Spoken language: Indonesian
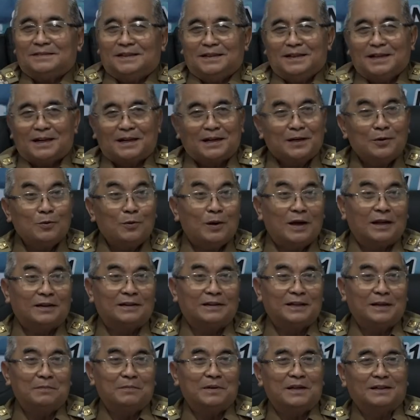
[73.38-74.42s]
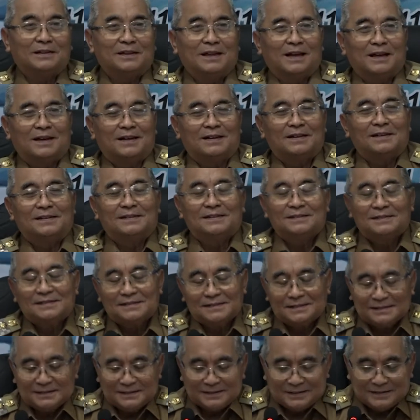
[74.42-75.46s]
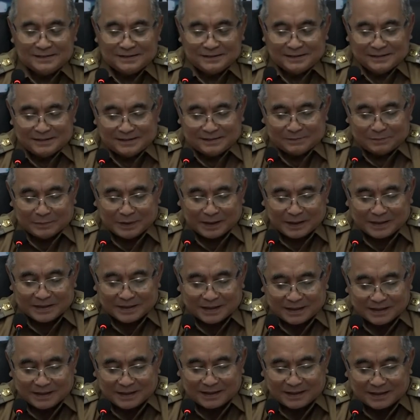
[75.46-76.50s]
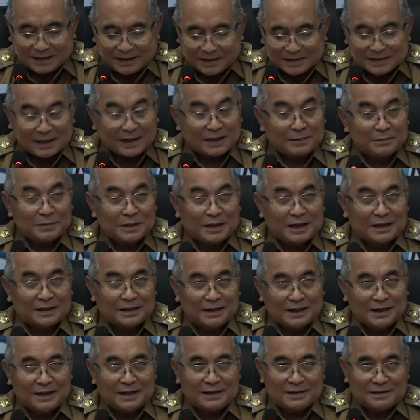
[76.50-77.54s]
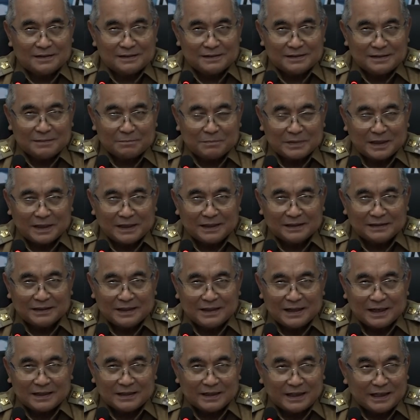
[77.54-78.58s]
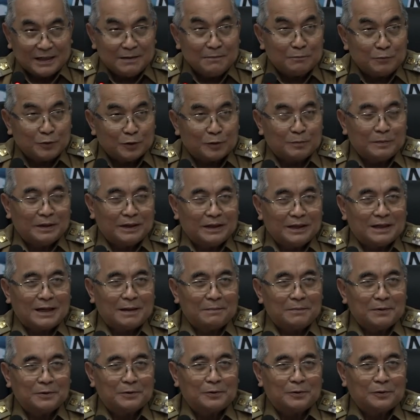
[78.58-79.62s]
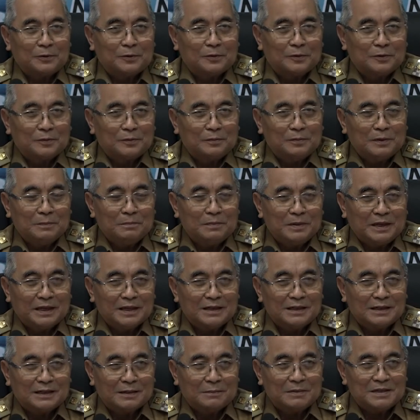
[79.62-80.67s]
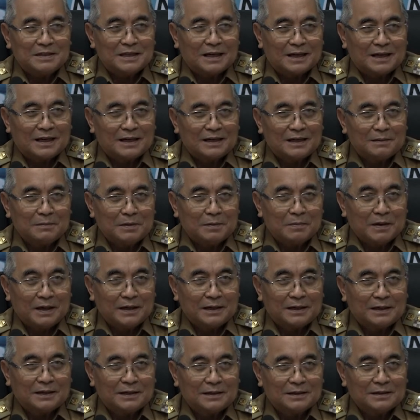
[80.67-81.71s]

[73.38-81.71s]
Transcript: dari dua tim datang. Bagi saya ini sangat berharga, paling tidak ada input bagi kami untuk membuat kebijakan lebih baik